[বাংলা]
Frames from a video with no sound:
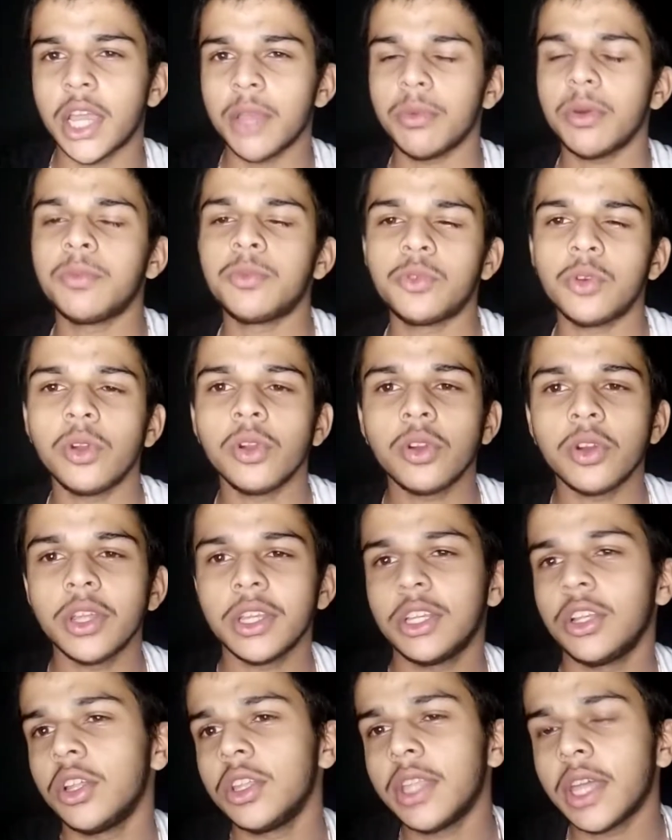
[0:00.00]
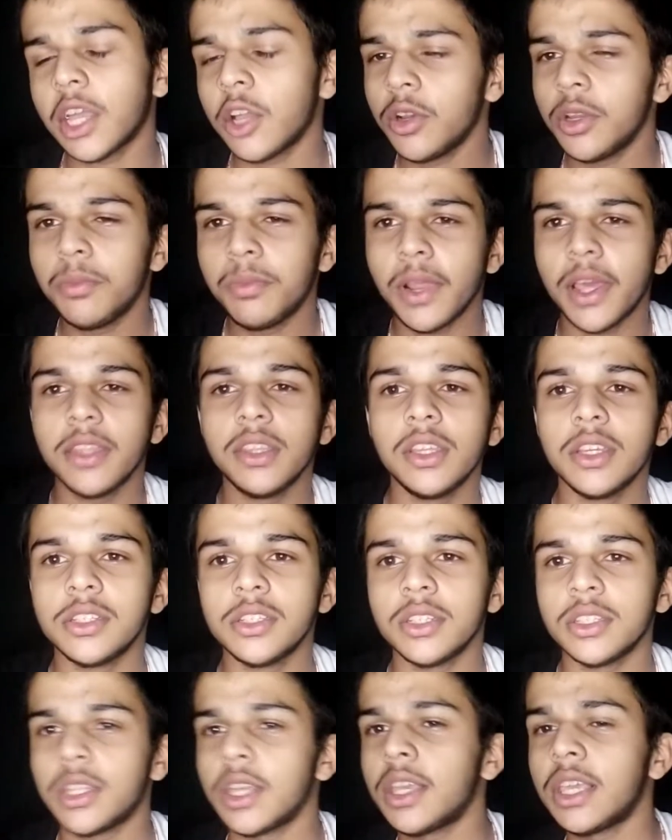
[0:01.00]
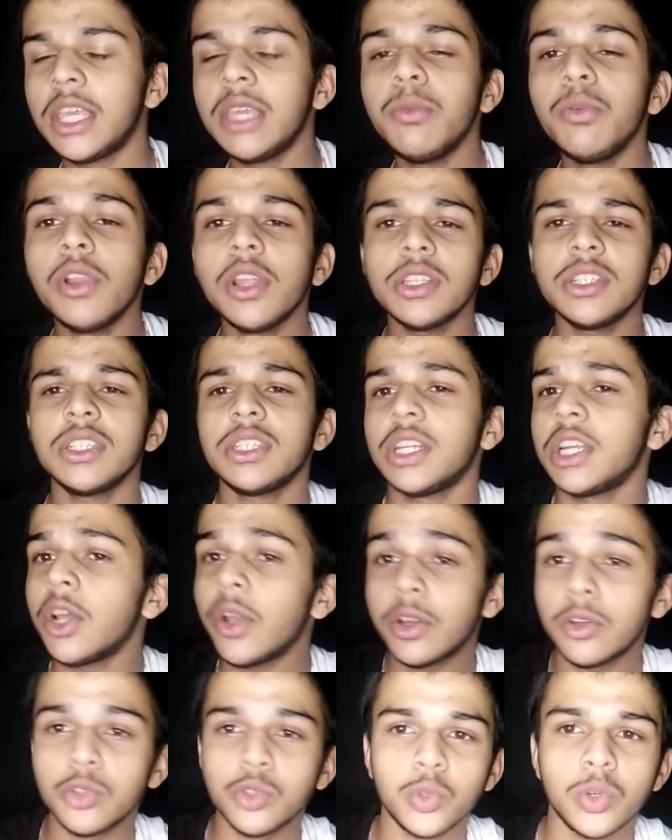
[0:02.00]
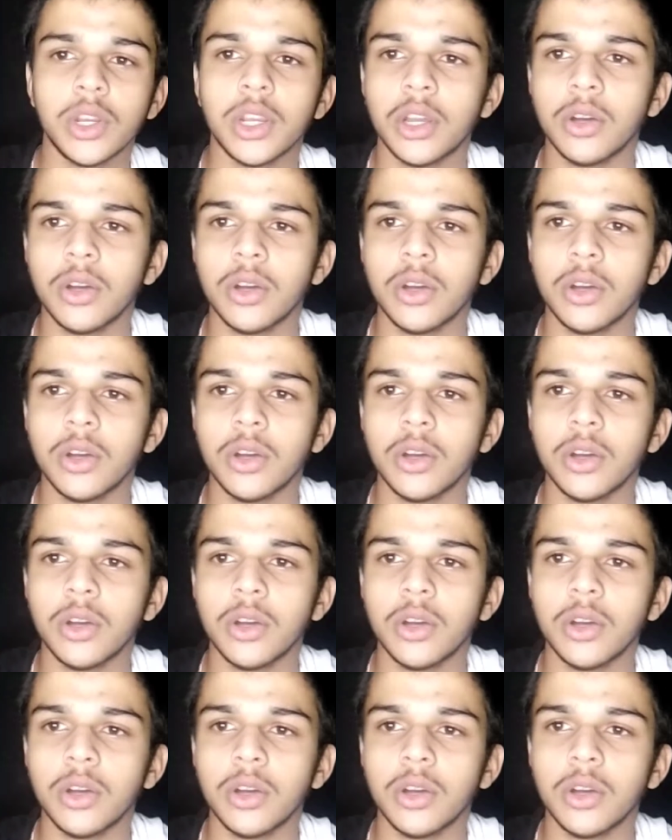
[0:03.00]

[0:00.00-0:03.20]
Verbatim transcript: টাইপ আপ ট্রোল করে কিরণ দাকে রিপ্লাই দিয়েছে তা কি বলেছে সেটা একটু শুনে